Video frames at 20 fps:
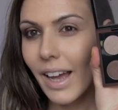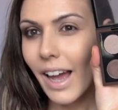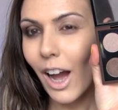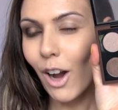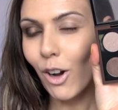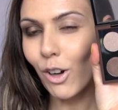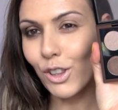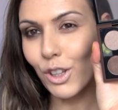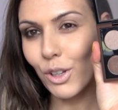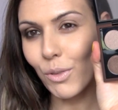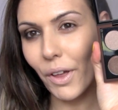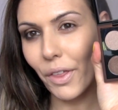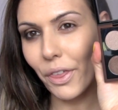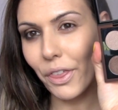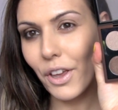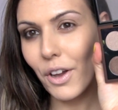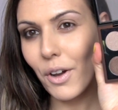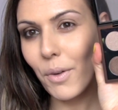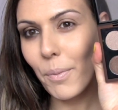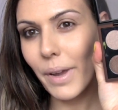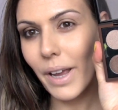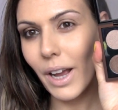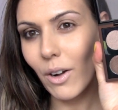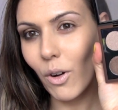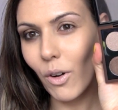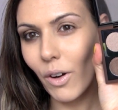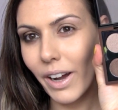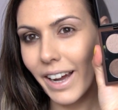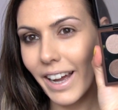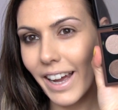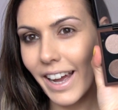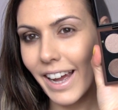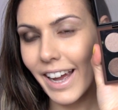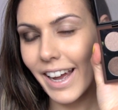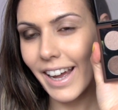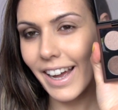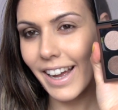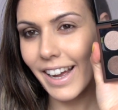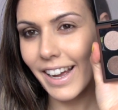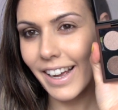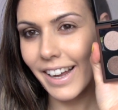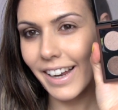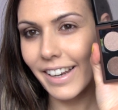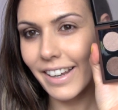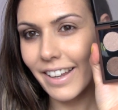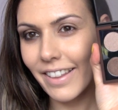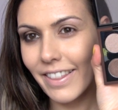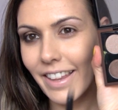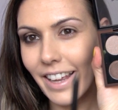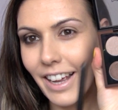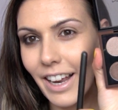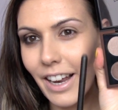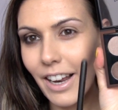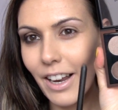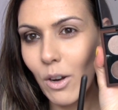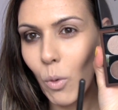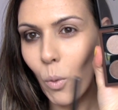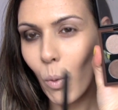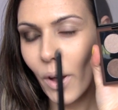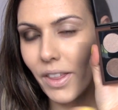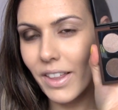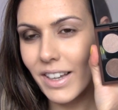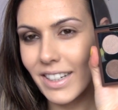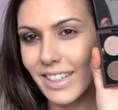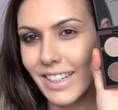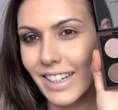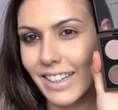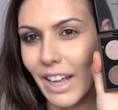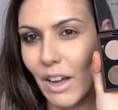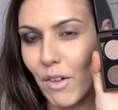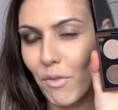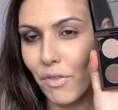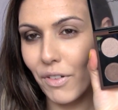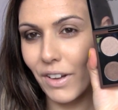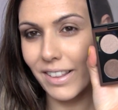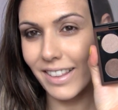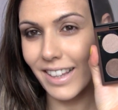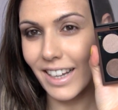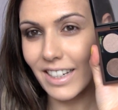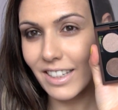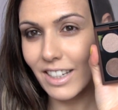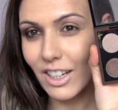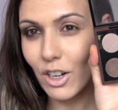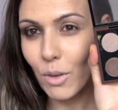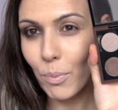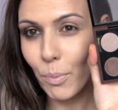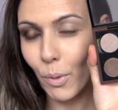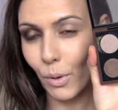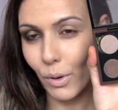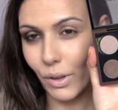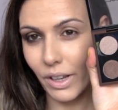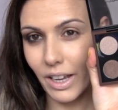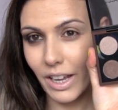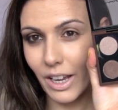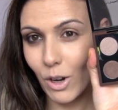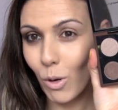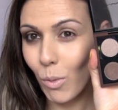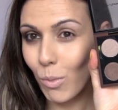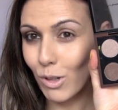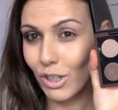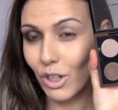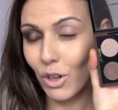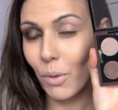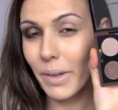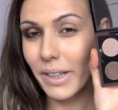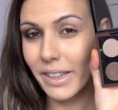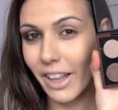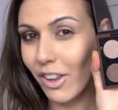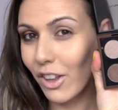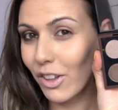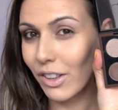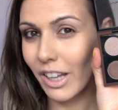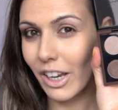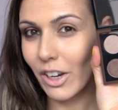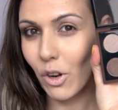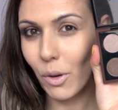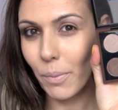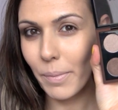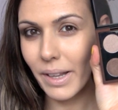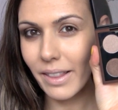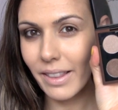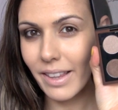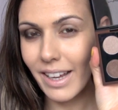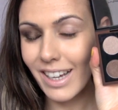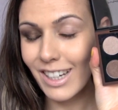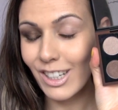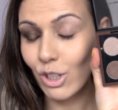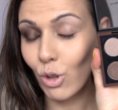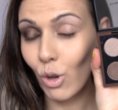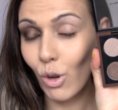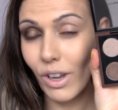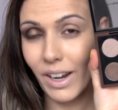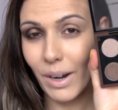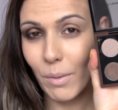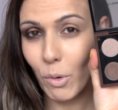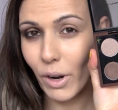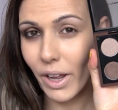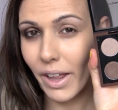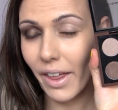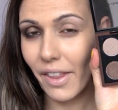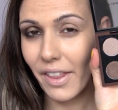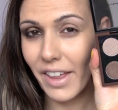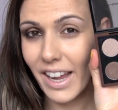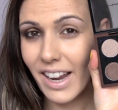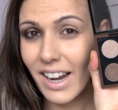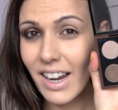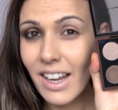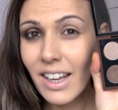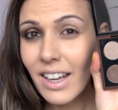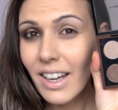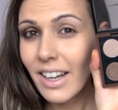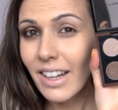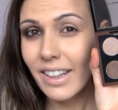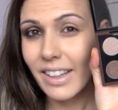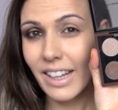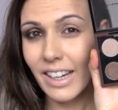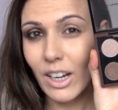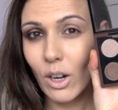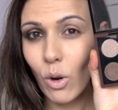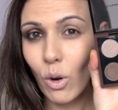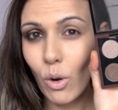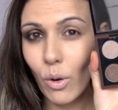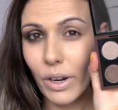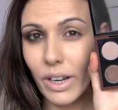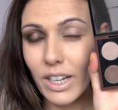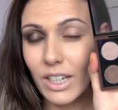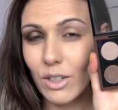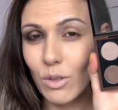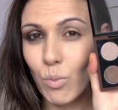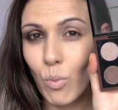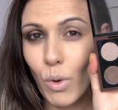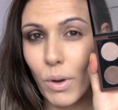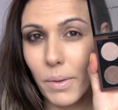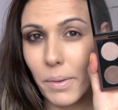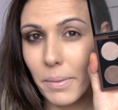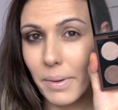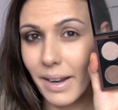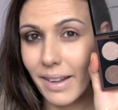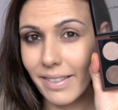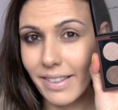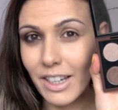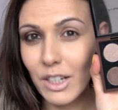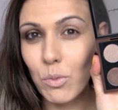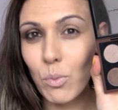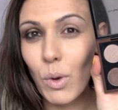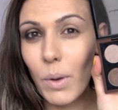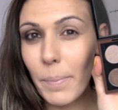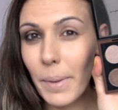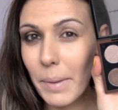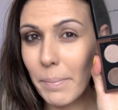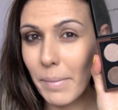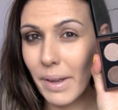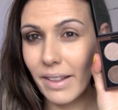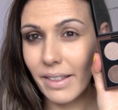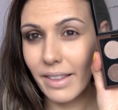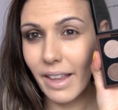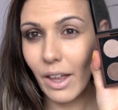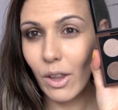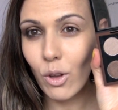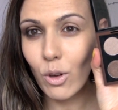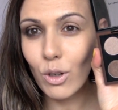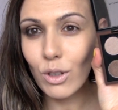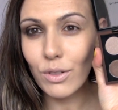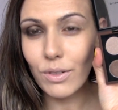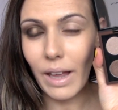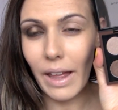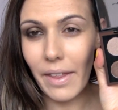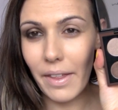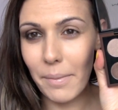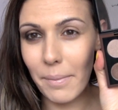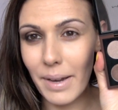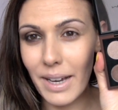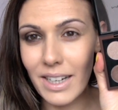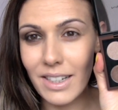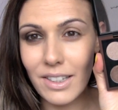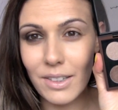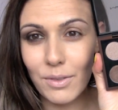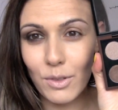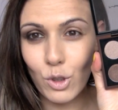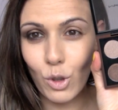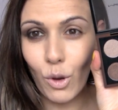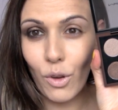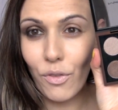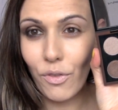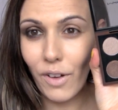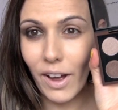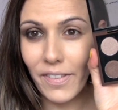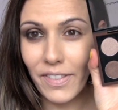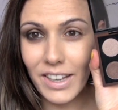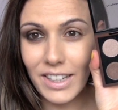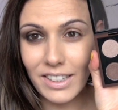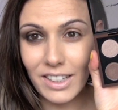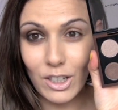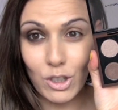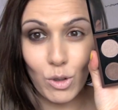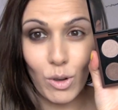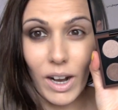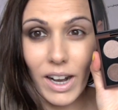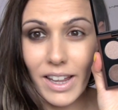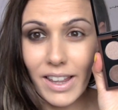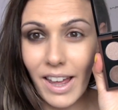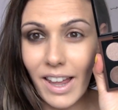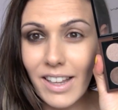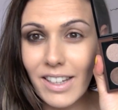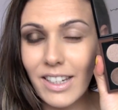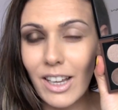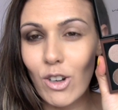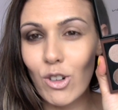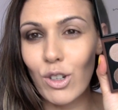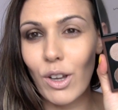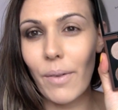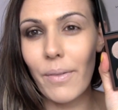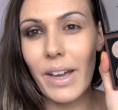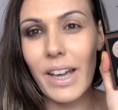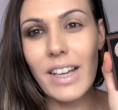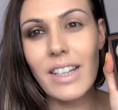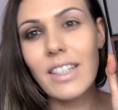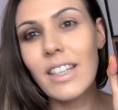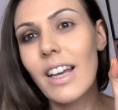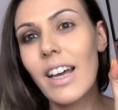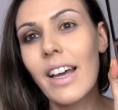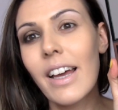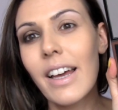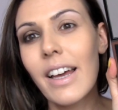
A continuación voy a coger del quad este tan fantástico porque, como os he comentado anteriormente, estoy enamorada de él. Tiene colores muy vibrantes, muy pigmentados, además soy fan de estas tonalidades, ya lo sabéis.